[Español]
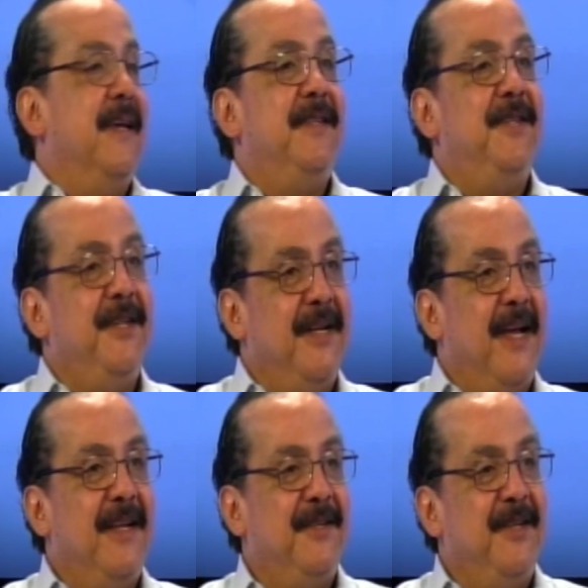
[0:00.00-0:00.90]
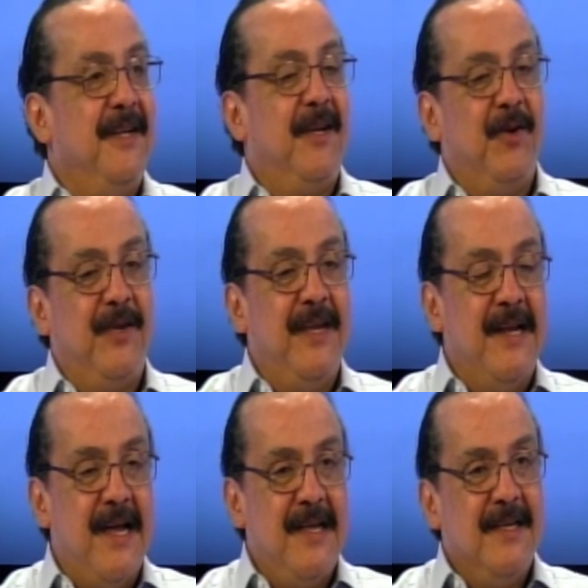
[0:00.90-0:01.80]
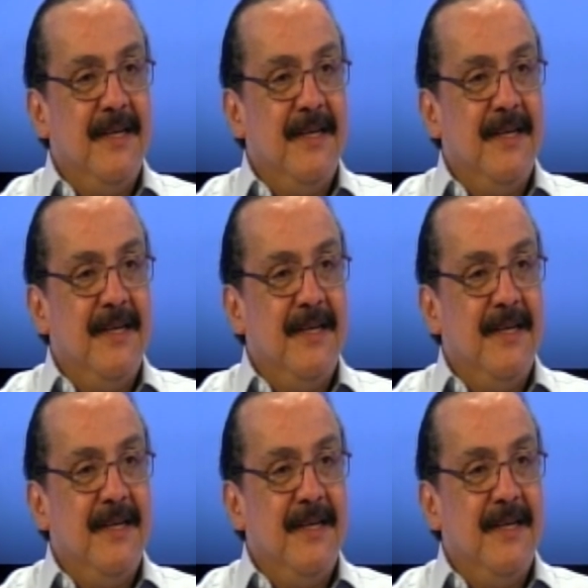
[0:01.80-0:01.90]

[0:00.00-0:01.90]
es Gina, Gina Georgina.